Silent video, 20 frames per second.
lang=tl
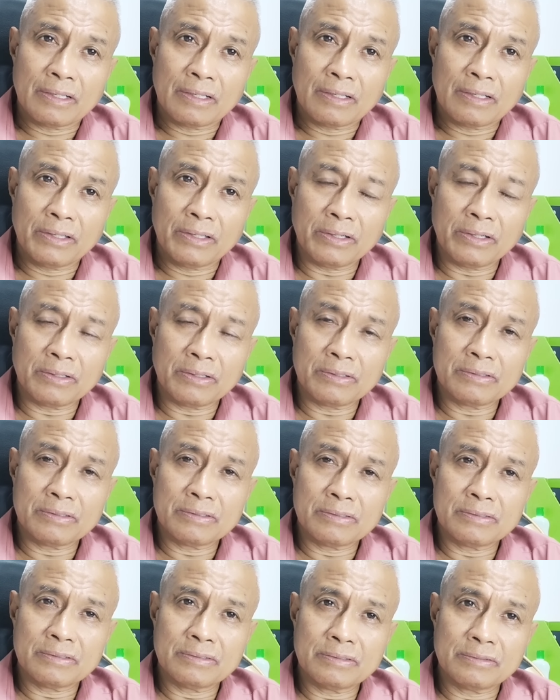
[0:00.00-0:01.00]
yung
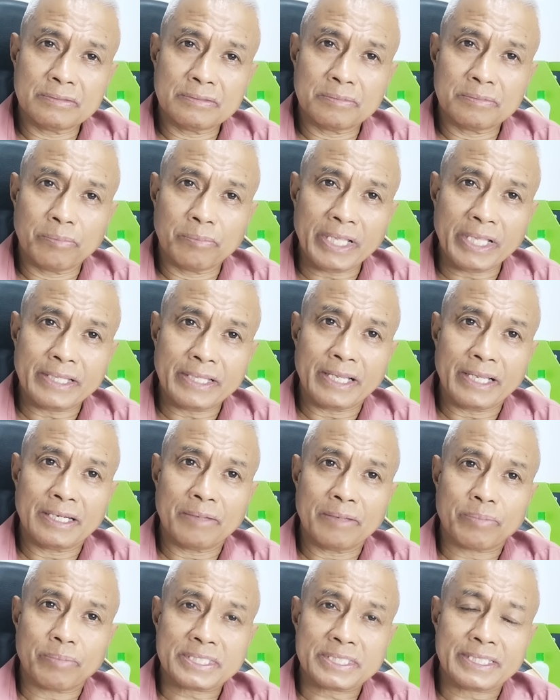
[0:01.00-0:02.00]
meeting
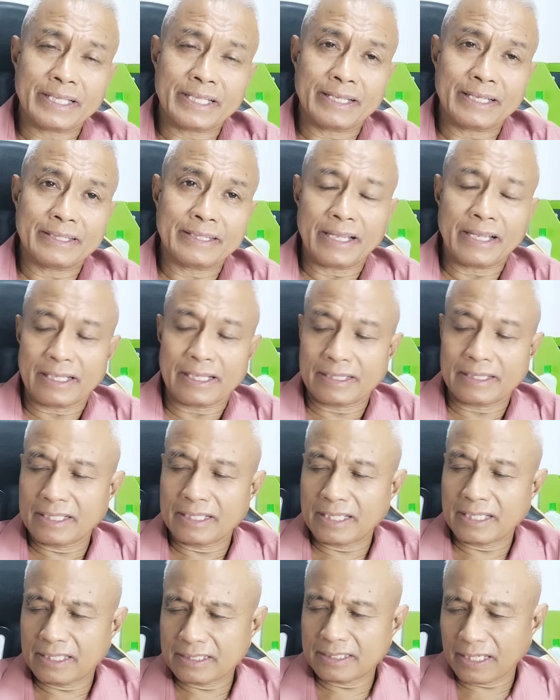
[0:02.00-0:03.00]
ni Presidente at
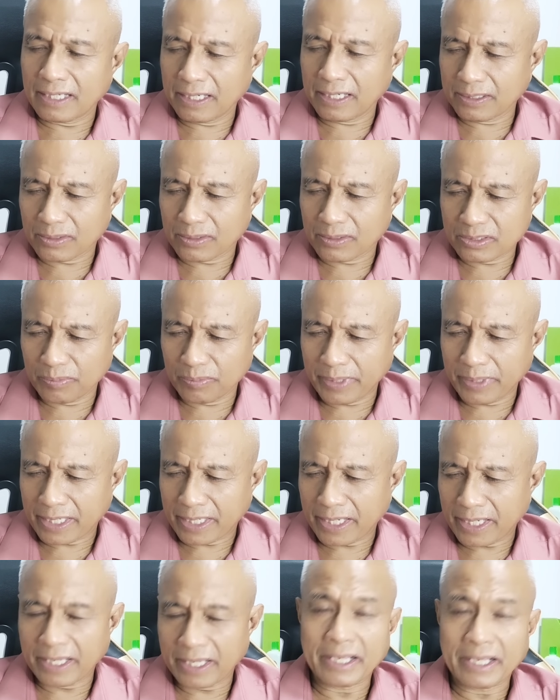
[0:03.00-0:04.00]
ni Senator
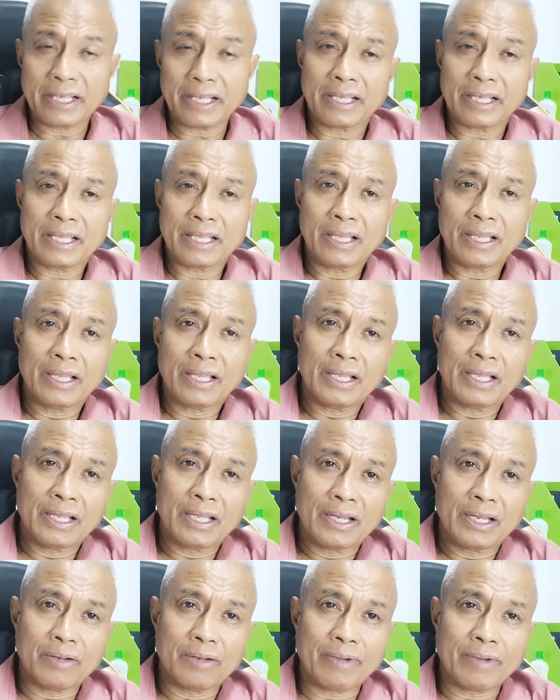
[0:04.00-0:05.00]
Subiri,
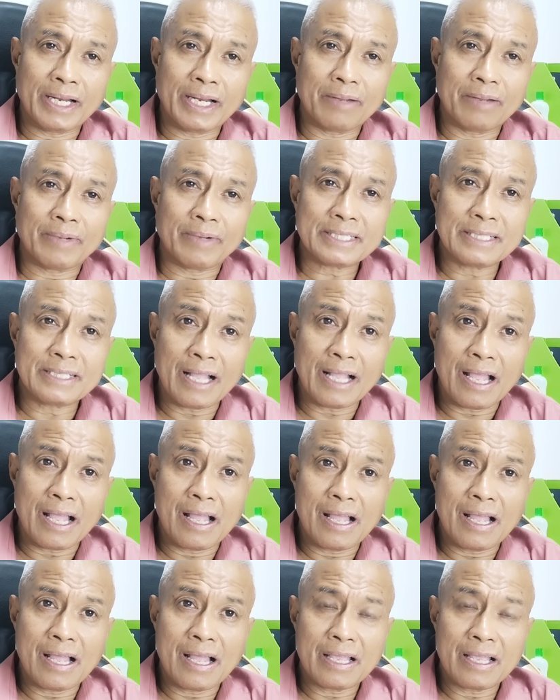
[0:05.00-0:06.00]
lumalabas na
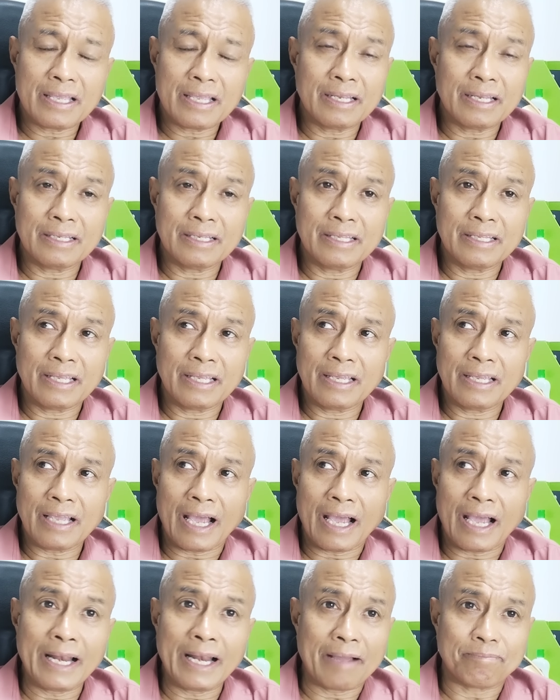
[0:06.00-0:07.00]
hindi
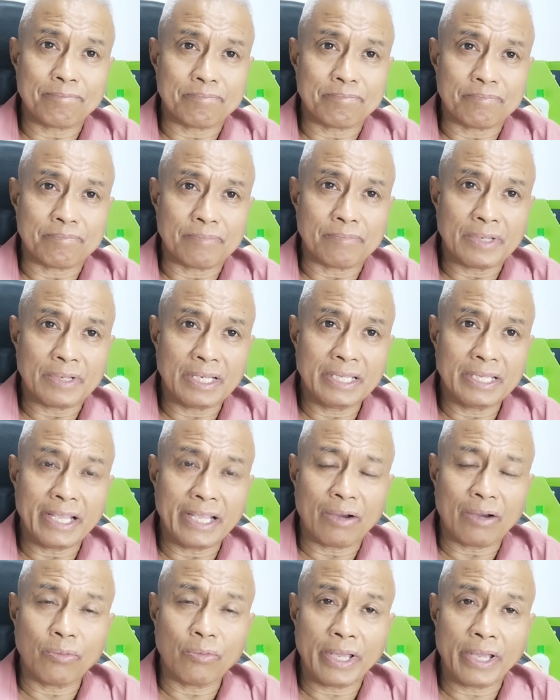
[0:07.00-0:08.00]
alam,
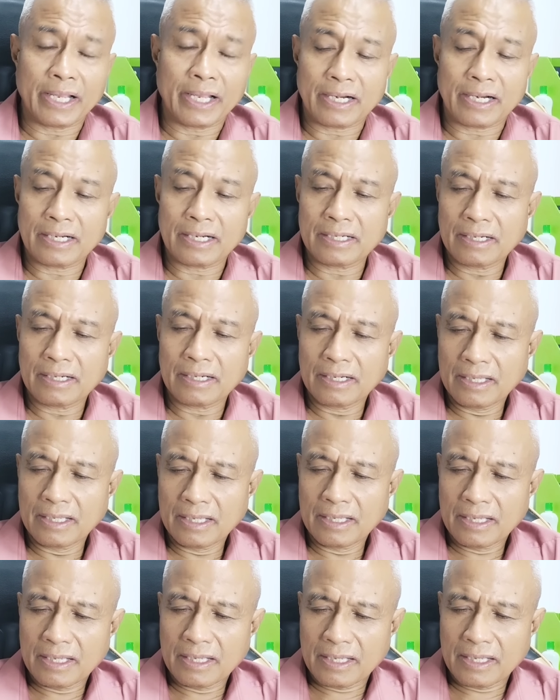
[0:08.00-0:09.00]
hindi aware
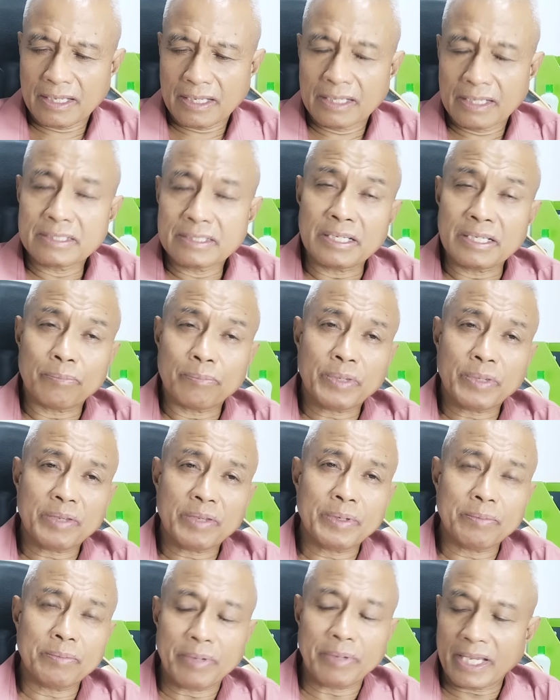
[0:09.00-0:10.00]
si
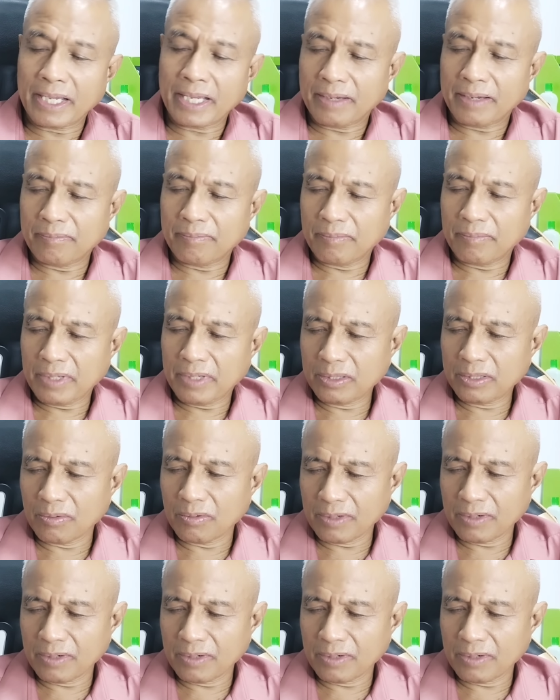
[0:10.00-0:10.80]
PBBM itong